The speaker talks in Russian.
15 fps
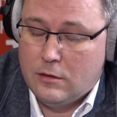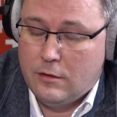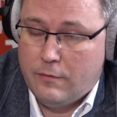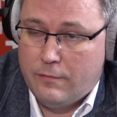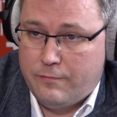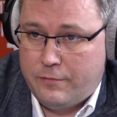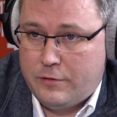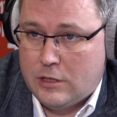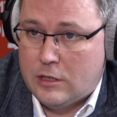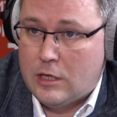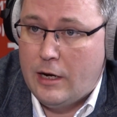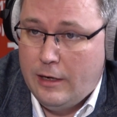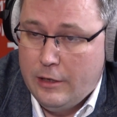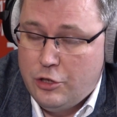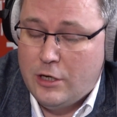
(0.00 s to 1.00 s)
э, в
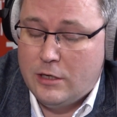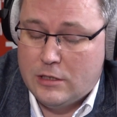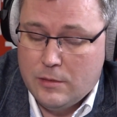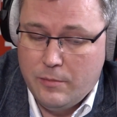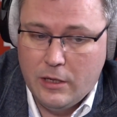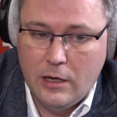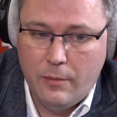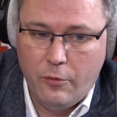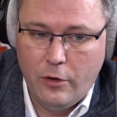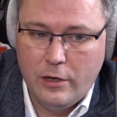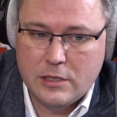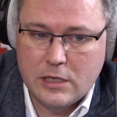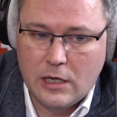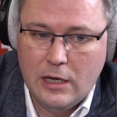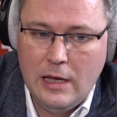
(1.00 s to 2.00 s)
центральной части
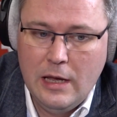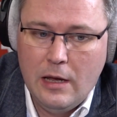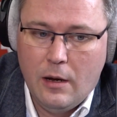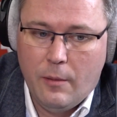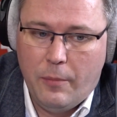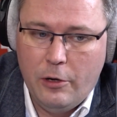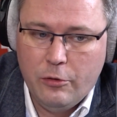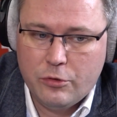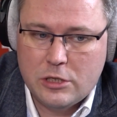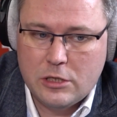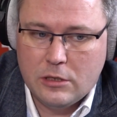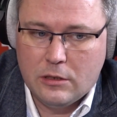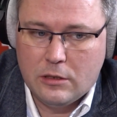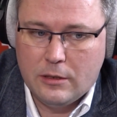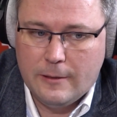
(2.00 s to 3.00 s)
мегаполиса.
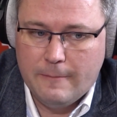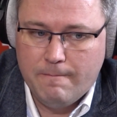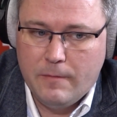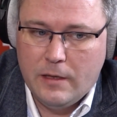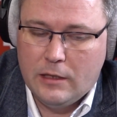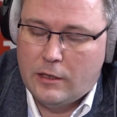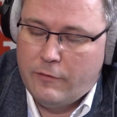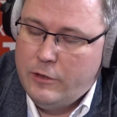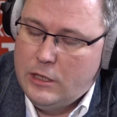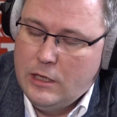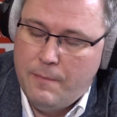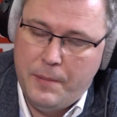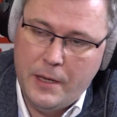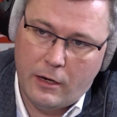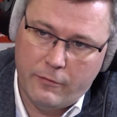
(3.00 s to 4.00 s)
Плюс э, это ведь
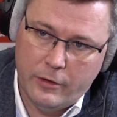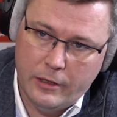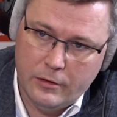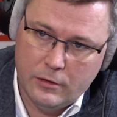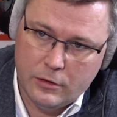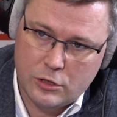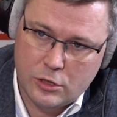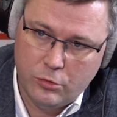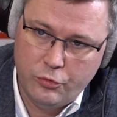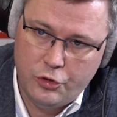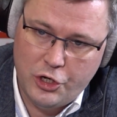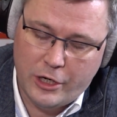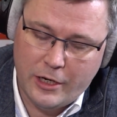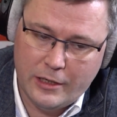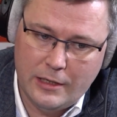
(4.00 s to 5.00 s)
не первый э,
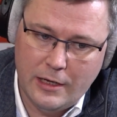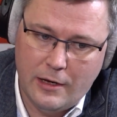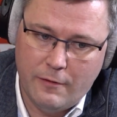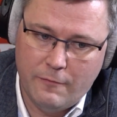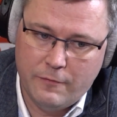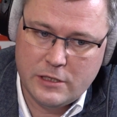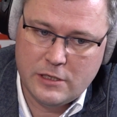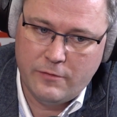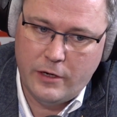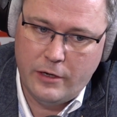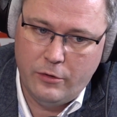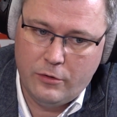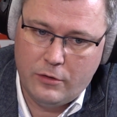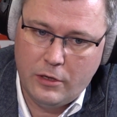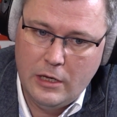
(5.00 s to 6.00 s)
случай, когда
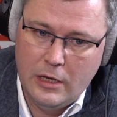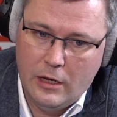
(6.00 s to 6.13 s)
вызывают